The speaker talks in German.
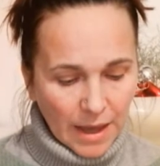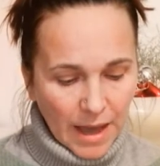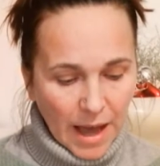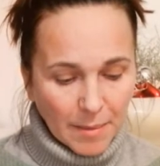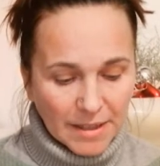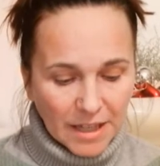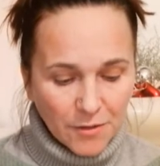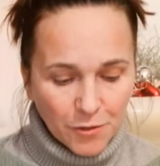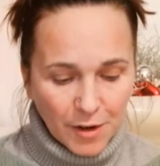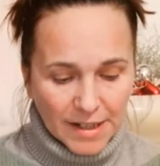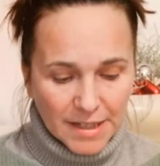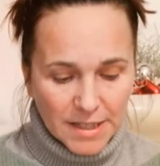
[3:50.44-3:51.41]
Aber
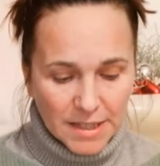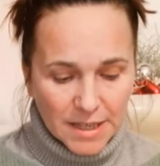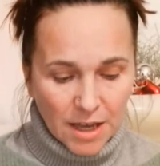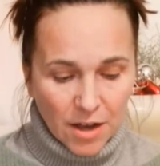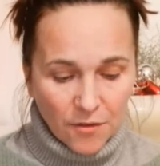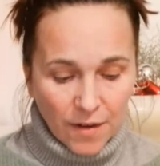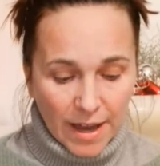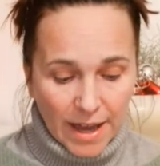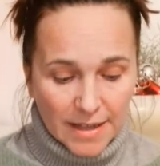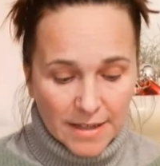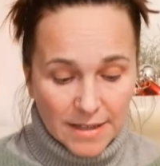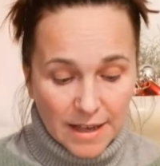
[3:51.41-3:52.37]
jedenfalls war,
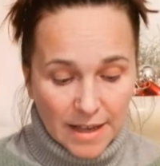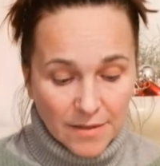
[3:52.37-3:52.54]
er,